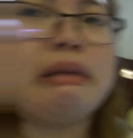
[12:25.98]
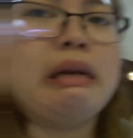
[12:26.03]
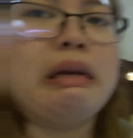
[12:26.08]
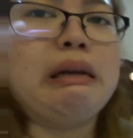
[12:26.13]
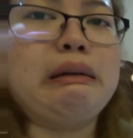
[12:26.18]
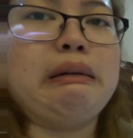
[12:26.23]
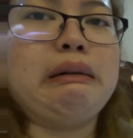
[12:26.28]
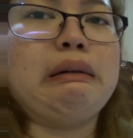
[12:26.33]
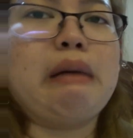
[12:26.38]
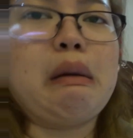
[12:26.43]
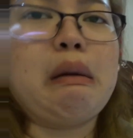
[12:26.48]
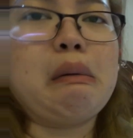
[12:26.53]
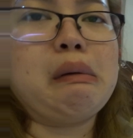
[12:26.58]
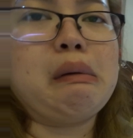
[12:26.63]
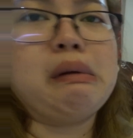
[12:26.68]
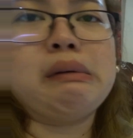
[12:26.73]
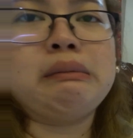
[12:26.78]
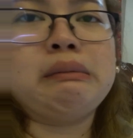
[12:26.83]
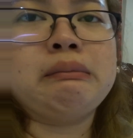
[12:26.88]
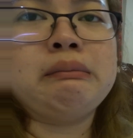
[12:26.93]
I don't know.
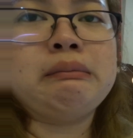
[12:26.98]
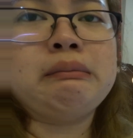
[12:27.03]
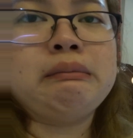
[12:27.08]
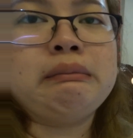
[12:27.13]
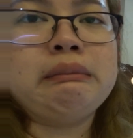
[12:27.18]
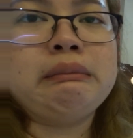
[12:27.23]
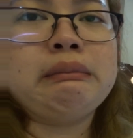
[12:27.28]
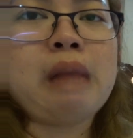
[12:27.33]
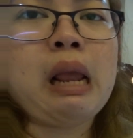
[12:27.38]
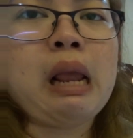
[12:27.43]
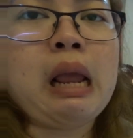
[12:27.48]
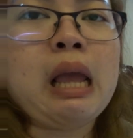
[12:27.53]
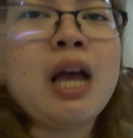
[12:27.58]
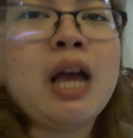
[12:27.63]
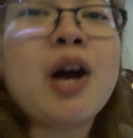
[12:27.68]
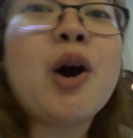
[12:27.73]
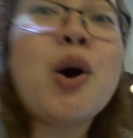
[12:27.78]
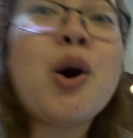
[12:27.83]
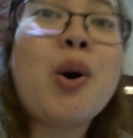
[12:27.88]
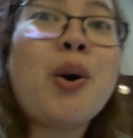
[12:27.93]

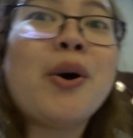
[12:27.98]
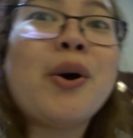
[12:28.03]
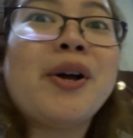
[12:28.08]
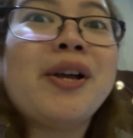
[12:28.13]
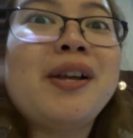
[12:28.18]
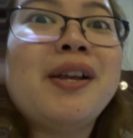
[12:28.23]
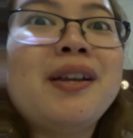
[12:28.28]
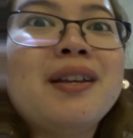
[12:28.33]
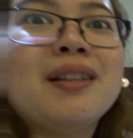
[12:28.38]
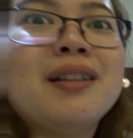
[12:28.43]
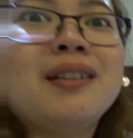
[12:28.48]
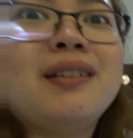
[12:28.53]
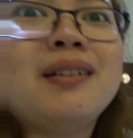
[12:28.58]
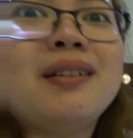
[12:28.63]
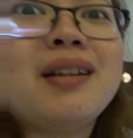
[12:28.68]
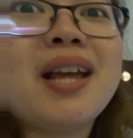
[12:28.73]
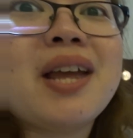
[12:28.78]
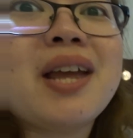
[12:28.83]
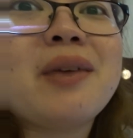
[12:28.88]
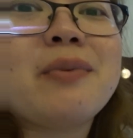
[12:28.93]
Oh!
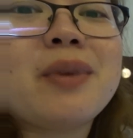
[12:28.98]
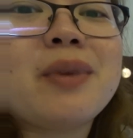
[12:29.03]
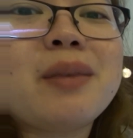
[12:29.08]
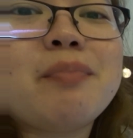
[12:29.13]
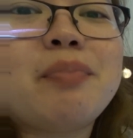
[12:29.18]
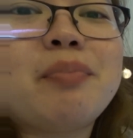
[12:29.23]
Today, we